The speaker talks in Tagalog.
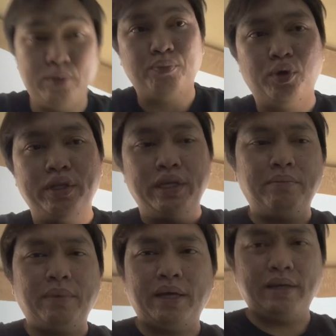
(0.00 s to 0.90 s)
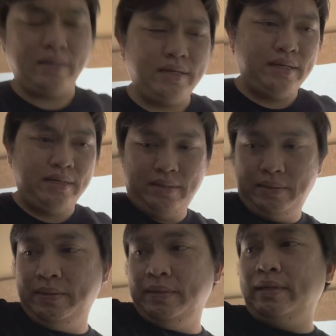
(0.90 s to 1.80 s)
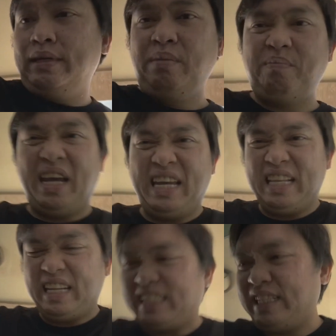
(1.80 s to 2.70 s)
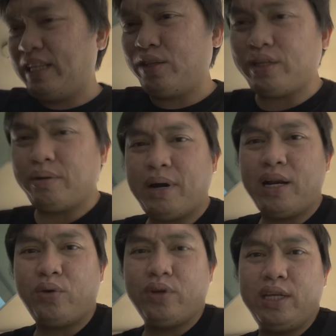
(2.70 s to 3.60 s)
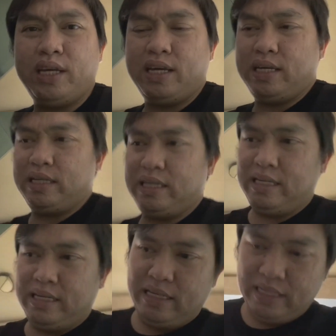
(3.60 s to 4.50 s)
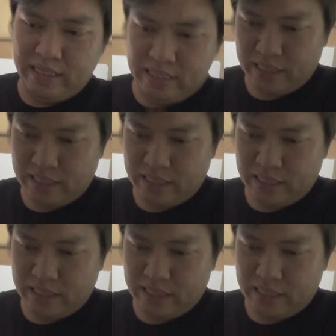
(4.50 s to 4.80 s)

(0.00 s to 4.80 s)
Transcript: folding bike. Mainit kasi dito sa balcony eh. Tsaka